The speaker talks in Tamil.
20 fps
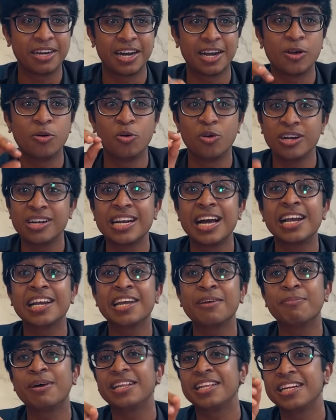பண்ணுறாங்க ஒரு
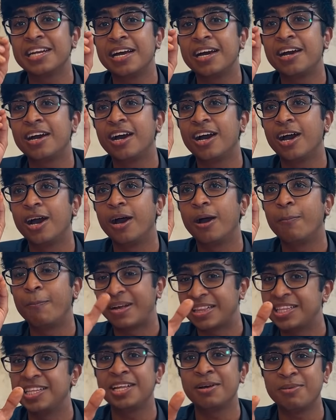நாளைக்கே பார்த்தீங்கன்னா
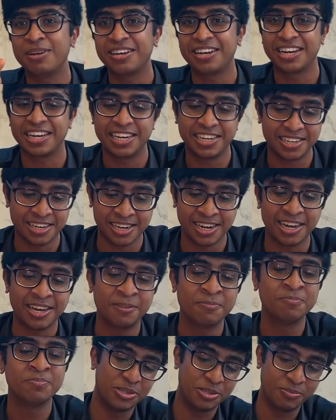பத்து தான் பண்ணுறாங்க
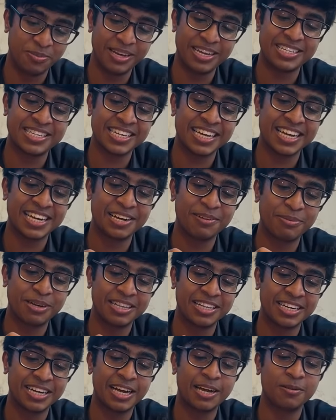லிட்டரலாம் ஸோ இது பேசிக்காக என்ன
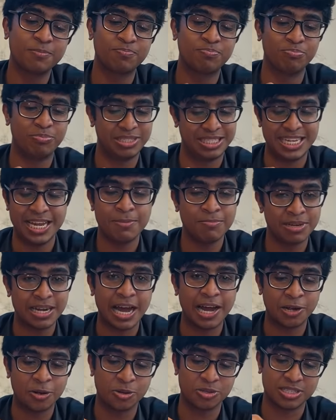பார்த்தீங்கன்னா சேம்
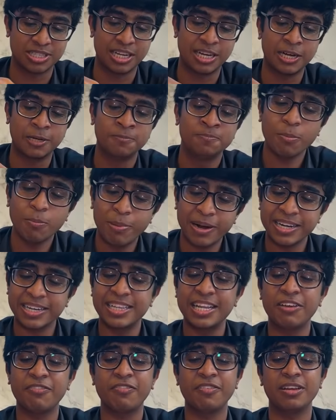டாக்கோஸ் தான் பட்
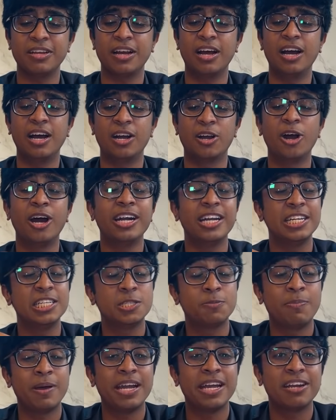தேவ் காட்
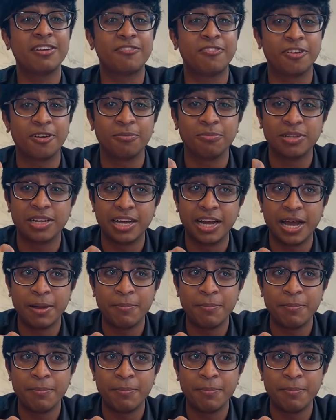இன்ஸ்பயர்ட் ஃப்ரம் த